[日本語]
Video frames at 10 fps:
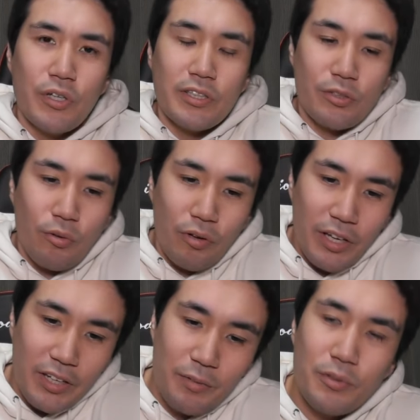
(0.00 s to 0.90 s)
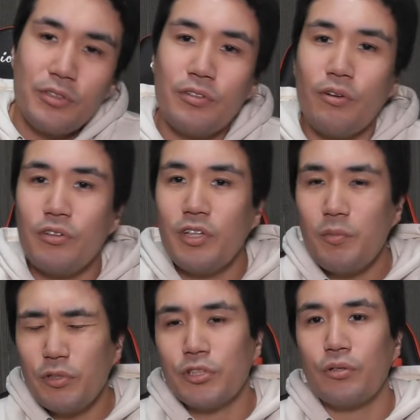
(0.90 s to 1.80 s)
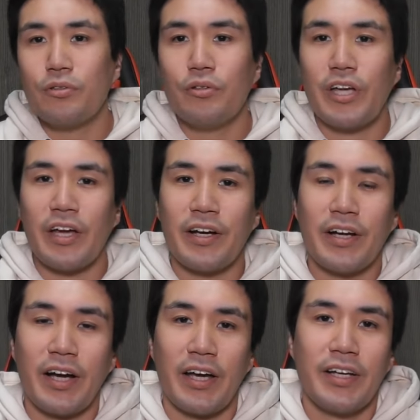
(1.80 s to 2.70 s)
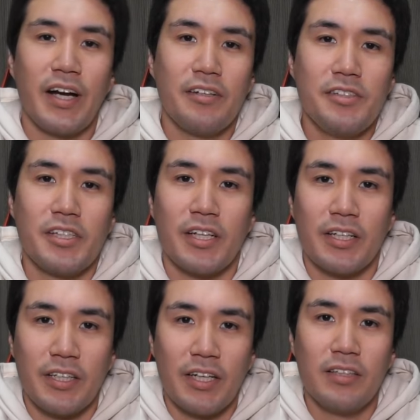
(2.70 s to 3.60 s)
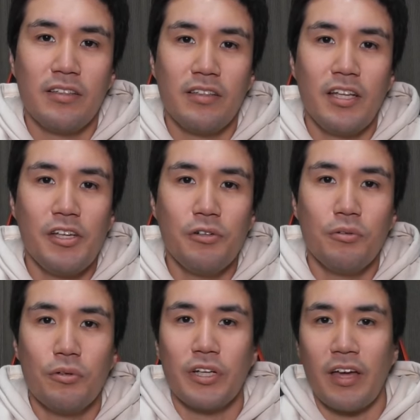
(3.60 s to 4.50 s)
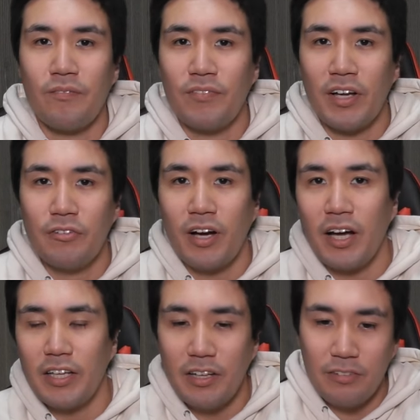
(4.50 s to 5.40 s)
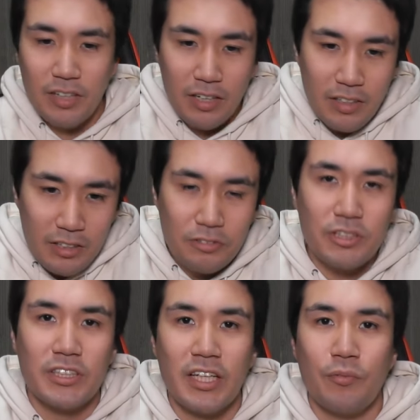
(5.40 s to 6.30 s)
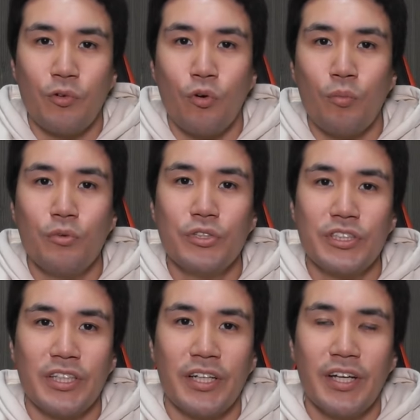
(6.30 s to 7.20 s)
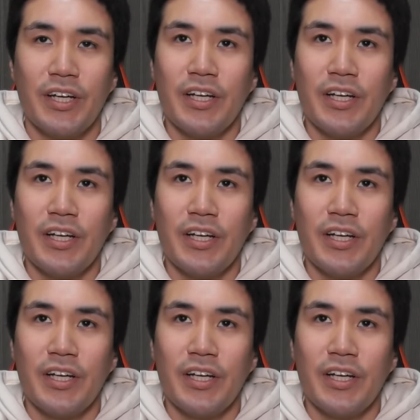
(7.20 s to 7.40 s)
それにとってもちょっと限界があるんじゃないかなっていうのを現場の肌感覚としてもう思うし、